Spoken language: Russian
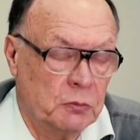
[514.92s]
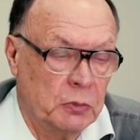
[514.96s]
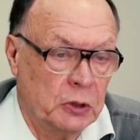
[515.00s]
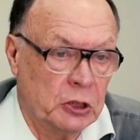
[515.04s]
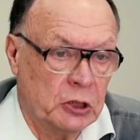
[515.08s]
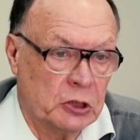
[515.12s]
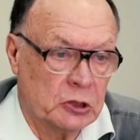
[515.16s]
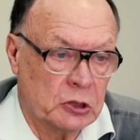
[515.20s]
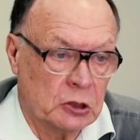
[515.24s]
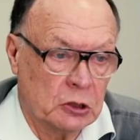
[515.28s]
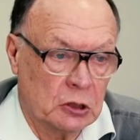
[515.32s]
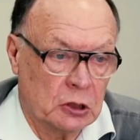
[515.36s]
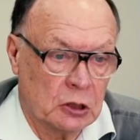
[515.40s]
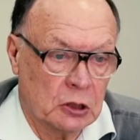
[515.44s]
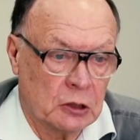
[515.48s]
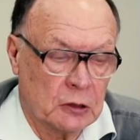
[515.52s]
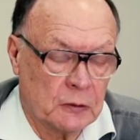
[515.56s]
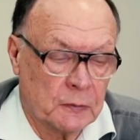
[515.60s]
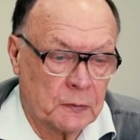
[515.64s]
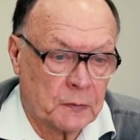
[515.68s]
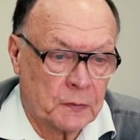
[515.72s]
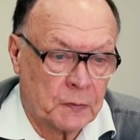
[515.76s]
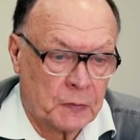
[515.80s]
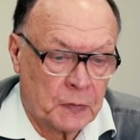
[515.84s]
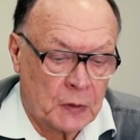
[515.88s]
признака
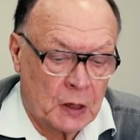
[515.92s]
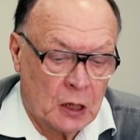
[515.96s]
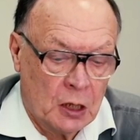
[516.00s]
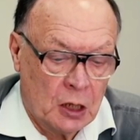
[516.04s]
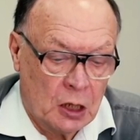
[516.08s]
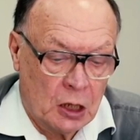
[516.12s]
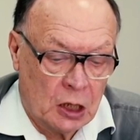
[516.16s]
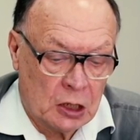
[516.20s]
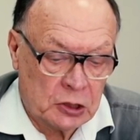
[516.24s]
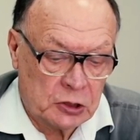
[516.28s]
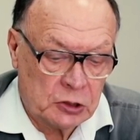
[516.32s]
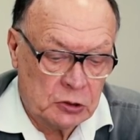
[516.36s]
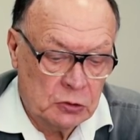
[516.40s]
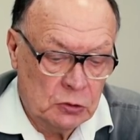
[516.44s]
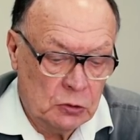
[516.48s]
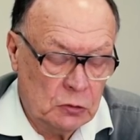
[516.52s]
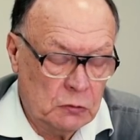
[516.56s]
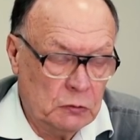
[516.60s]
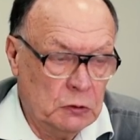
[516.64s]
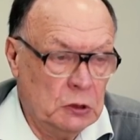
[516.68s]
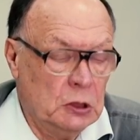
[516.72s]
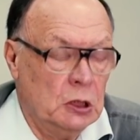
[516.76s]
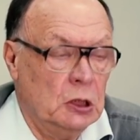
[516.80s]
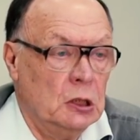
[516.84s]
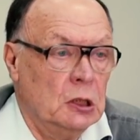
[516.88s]

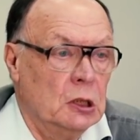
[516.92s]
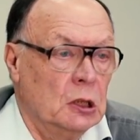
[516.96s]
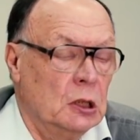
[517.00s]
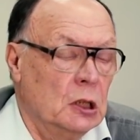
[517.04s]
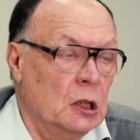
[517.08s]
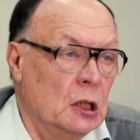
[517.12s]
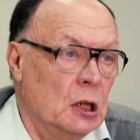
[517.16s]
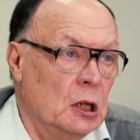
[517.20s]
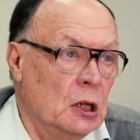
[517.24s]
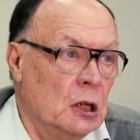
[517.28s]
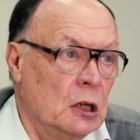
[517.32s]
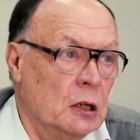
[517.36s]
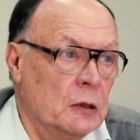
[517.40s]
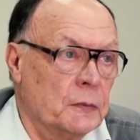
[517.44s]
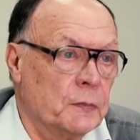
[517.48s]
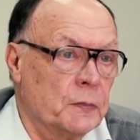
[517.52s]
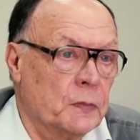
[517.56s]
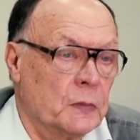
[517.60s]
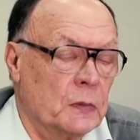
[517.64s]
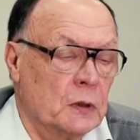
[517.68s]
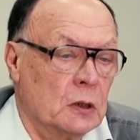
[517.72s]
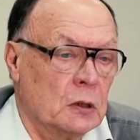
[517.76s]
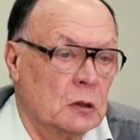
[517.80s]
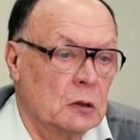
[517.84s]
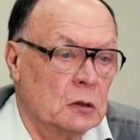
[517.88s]
основано на
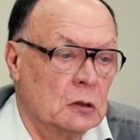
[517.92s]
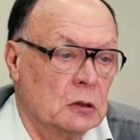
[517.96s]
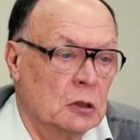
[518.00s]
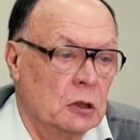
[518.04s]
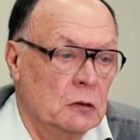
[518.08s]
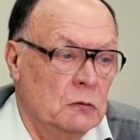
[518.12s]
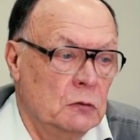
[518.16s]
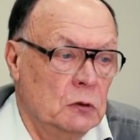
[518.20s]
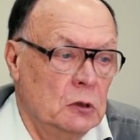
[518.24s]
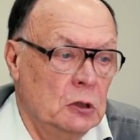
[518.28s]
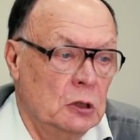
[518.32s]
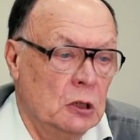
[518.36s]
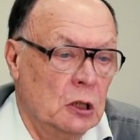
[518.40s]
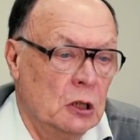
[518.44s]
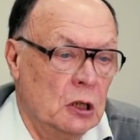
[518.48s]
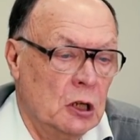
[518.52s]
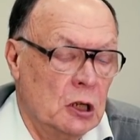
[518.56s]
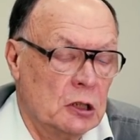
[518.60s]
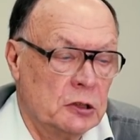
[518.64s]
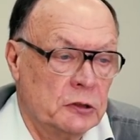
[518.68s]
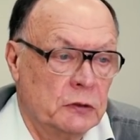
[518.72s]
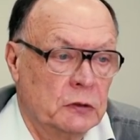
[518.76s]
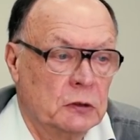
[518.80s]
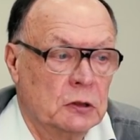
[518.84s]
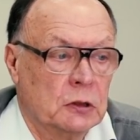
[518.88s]
довольно
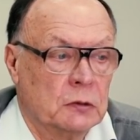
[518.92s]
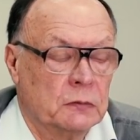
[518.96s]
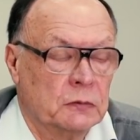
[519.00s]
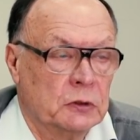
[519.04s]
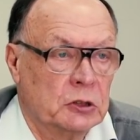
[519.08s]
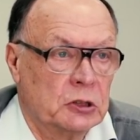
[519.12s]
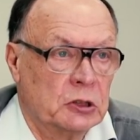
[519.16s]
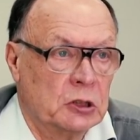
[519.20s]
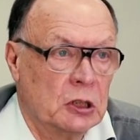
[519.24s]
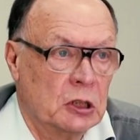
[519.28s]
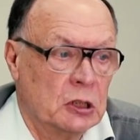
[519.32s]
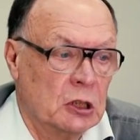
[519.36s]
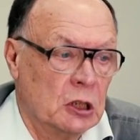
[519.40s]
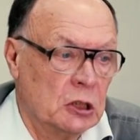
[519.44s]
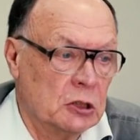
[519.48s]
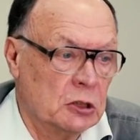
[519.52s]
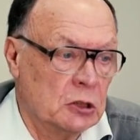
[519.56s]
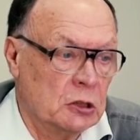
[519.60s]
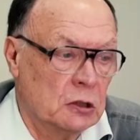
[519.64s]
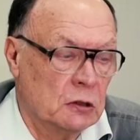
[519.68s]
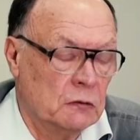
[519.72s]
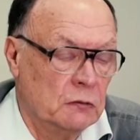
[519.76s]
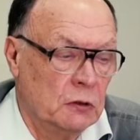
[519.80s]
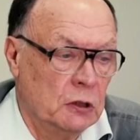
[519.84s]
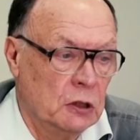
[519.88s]
развитом в
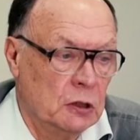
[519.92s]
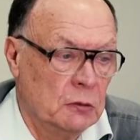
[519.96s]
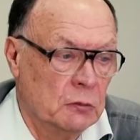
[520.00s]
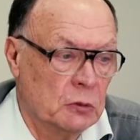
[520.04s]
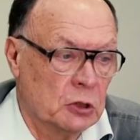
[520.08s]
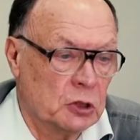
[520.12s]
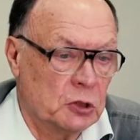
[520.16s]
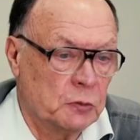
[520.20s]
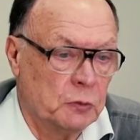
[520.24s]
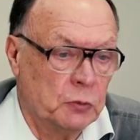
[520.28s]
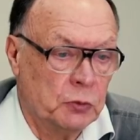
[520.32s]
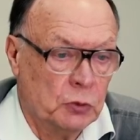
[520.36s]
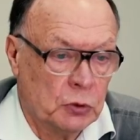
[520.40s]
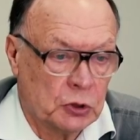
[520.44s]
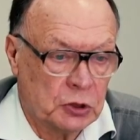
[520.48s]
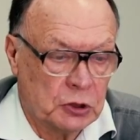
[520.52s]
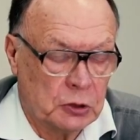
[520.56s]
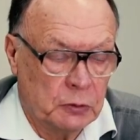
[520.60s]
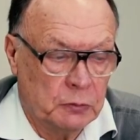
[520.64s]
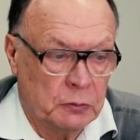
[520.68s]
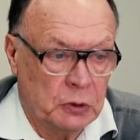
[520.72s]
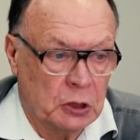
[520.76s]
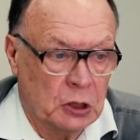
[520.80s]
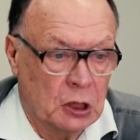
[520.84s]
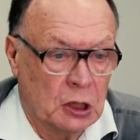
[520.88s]
настоящее время
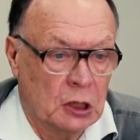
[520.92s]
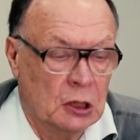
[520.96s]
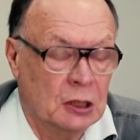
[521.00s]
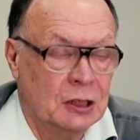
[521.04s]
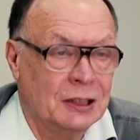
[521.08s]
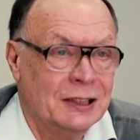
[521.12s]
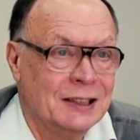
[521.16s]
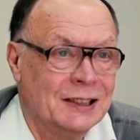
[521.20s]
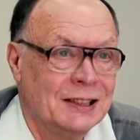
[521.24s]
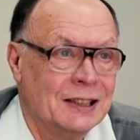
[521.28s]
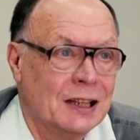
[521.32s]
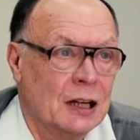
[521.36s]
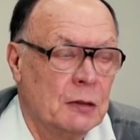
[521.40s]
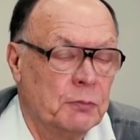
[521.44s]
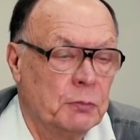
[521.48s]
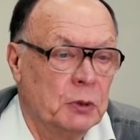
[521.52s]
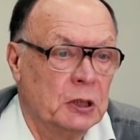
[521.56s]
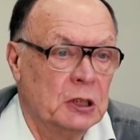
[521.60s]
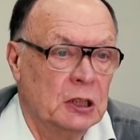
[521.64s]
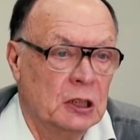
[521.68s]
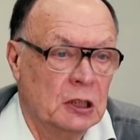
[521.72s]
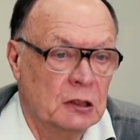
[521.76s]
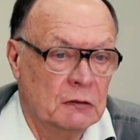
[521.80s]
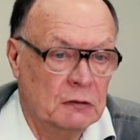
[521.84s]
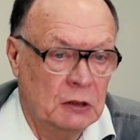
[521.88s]
способе литья
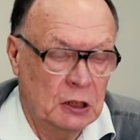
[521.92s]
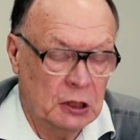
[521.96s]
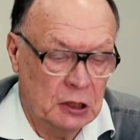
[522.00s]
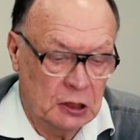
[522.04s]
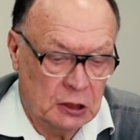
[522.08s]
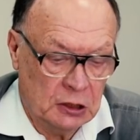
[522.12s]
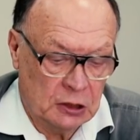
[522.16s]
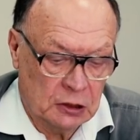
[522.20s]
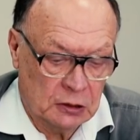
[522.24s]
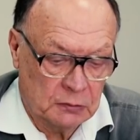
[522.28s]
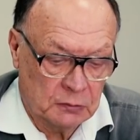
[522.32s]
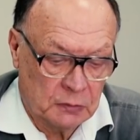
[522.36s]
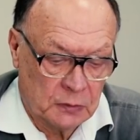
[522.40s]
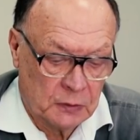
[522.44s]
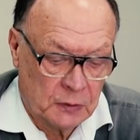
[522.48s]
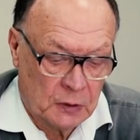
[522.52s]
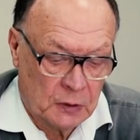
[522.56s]
под давлением.